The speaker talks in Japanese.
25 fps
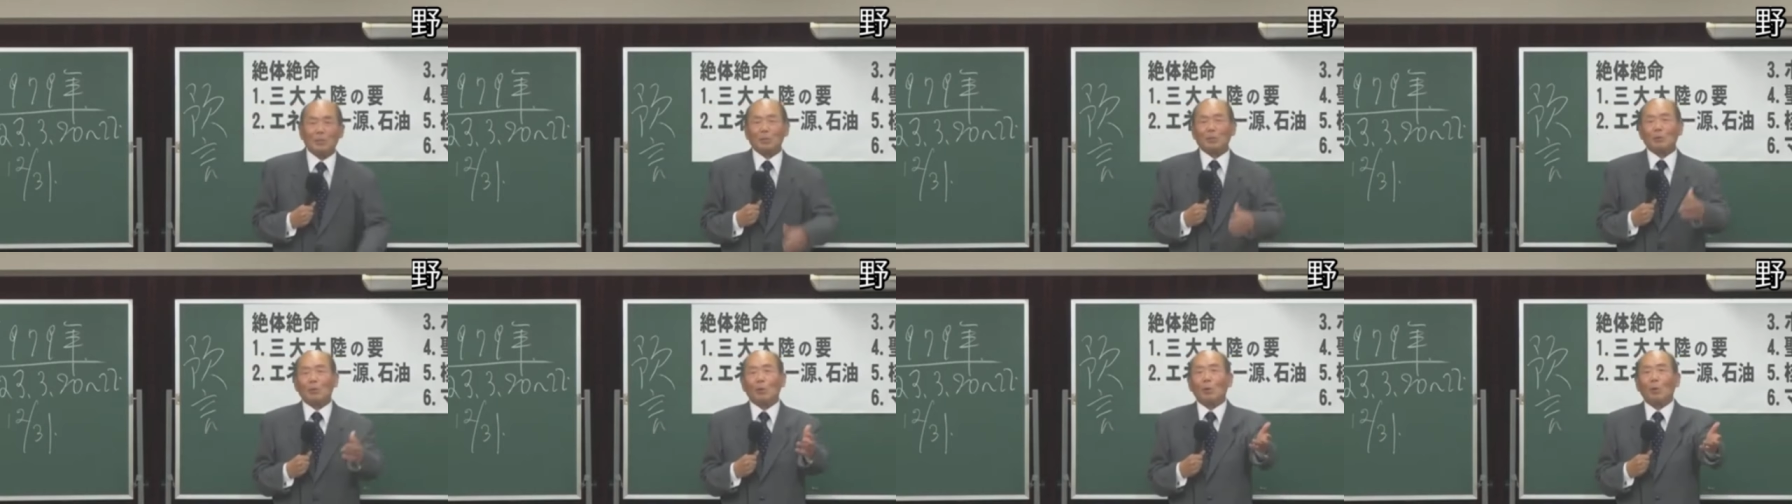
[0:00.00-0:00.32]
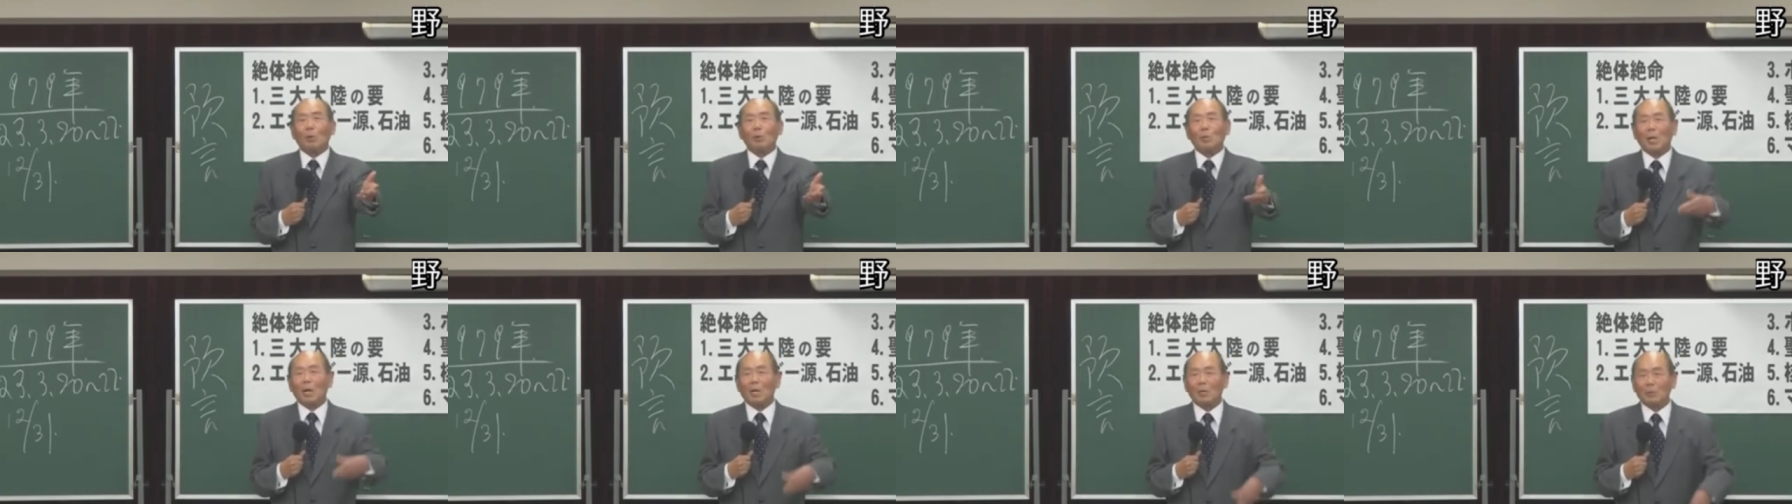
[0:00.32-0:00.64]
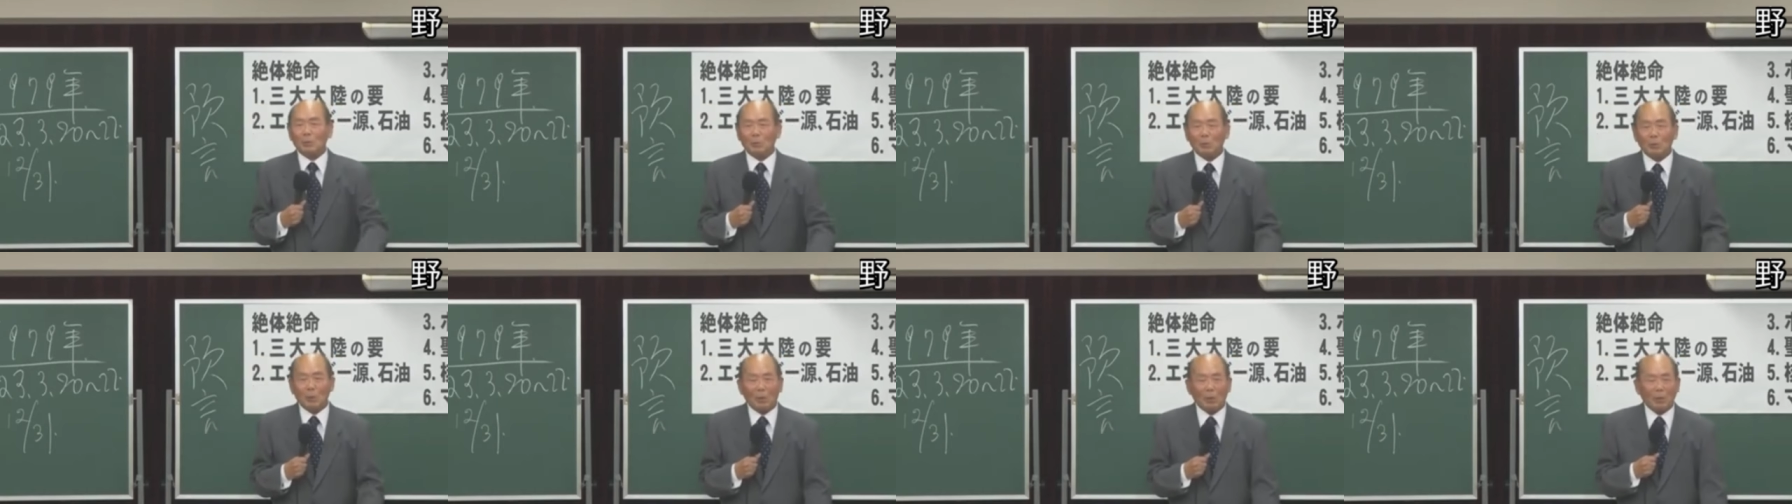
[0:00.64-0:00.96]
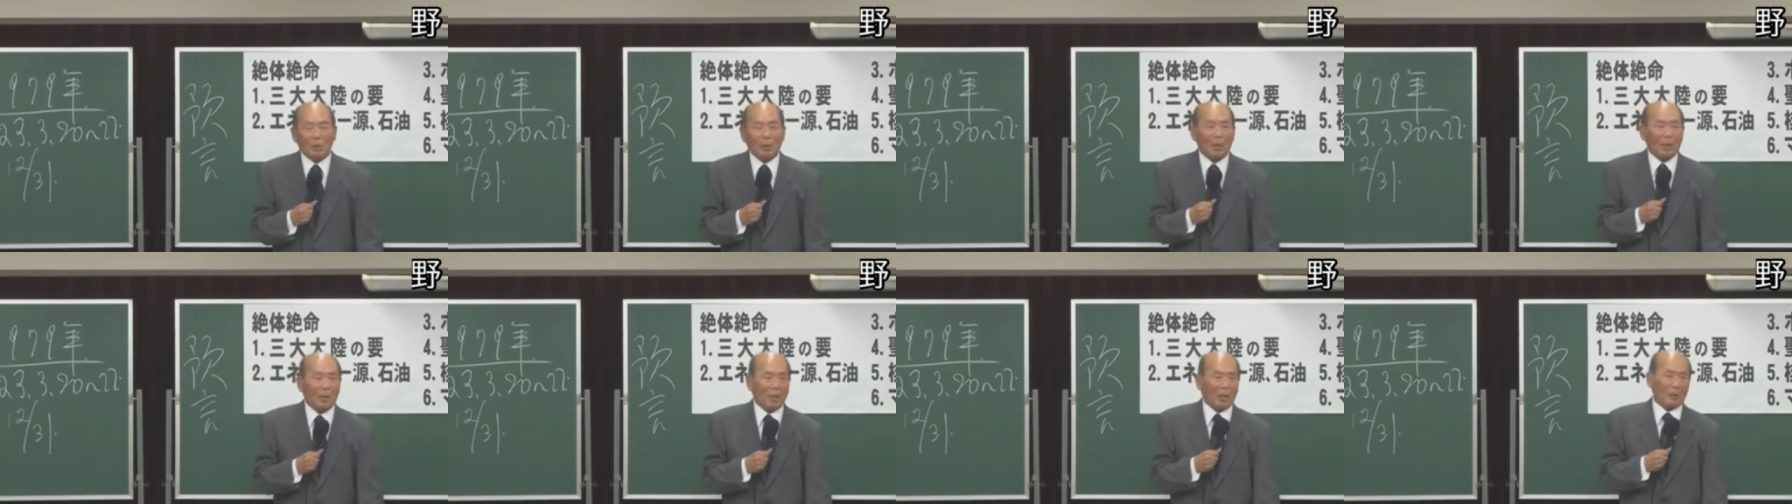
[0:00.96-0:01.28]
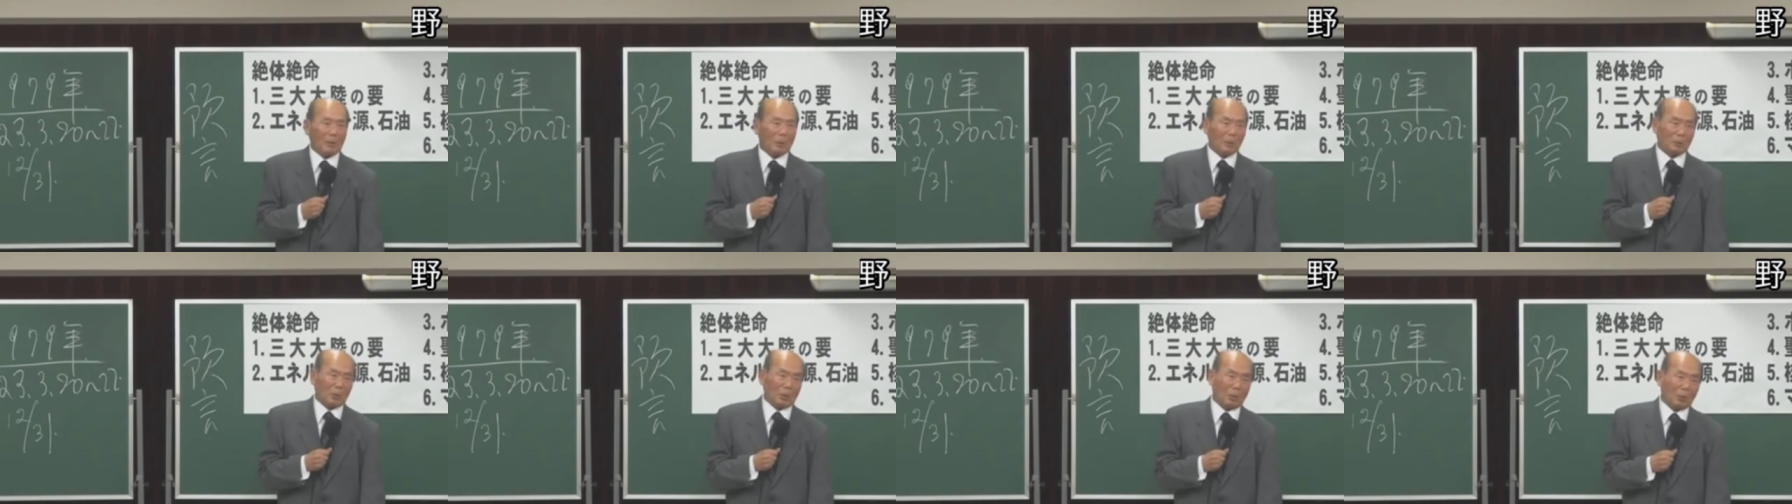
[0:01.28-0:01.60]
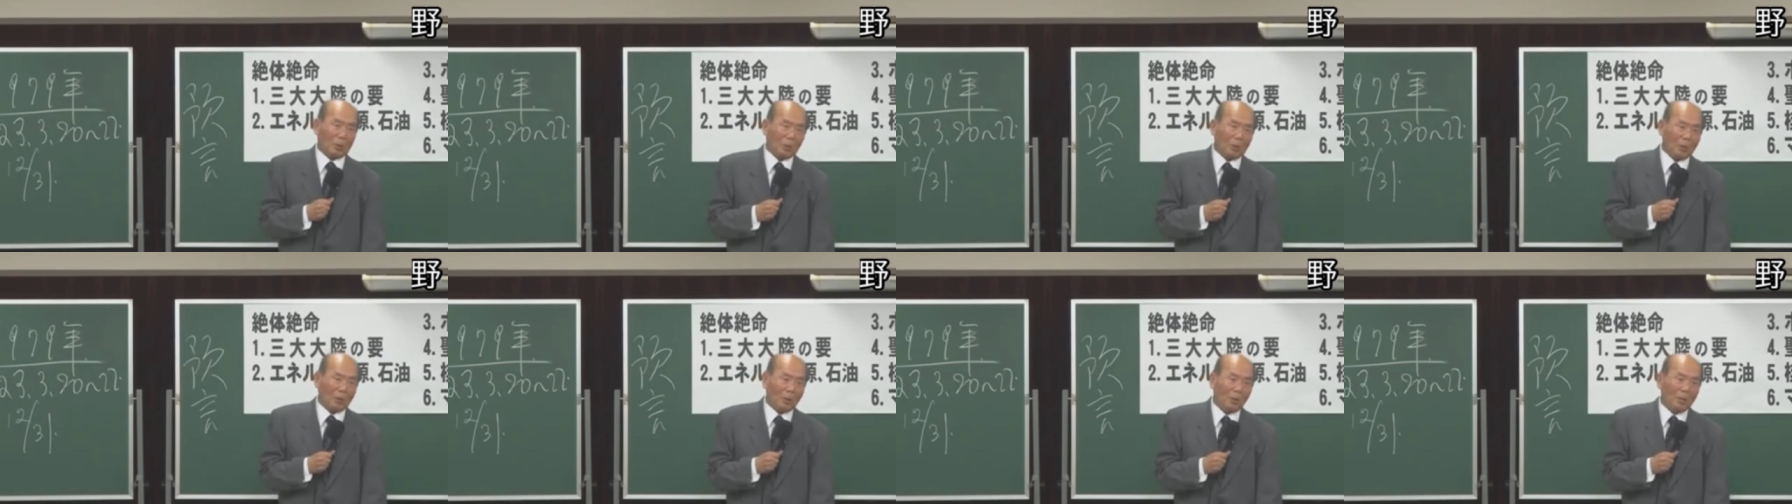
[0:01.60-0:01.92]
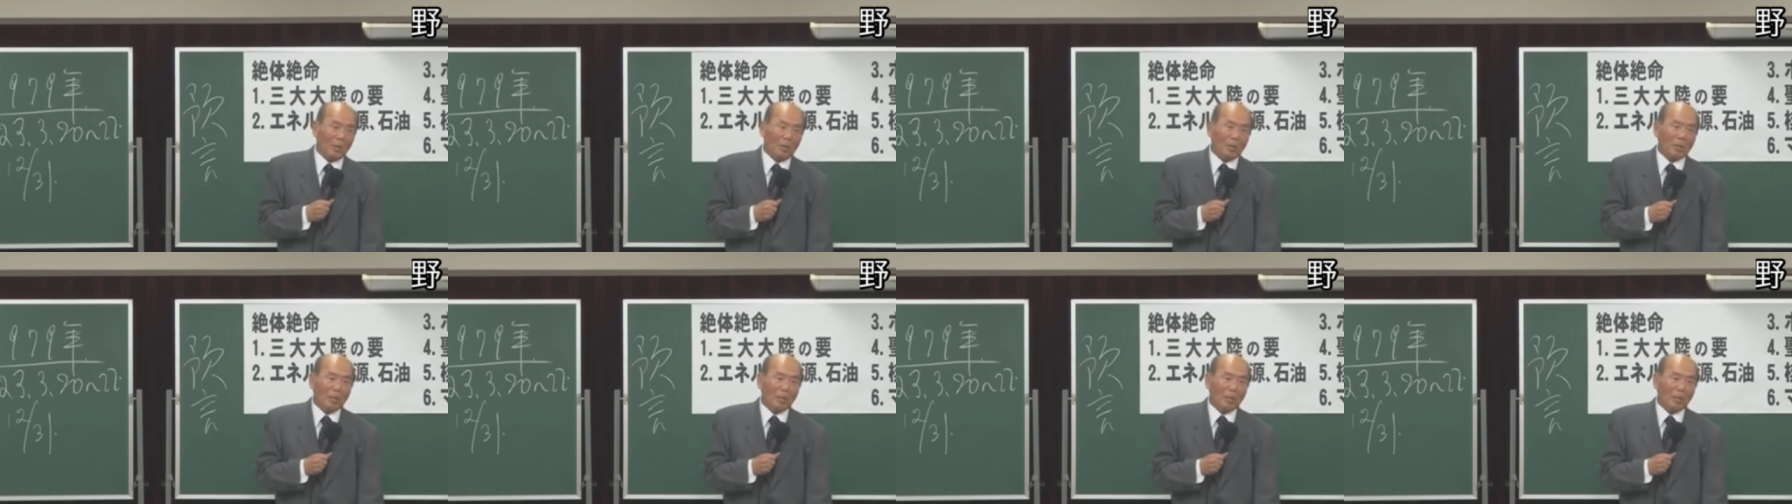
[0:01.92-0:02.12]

たちは大阪に住んでるからなんですけど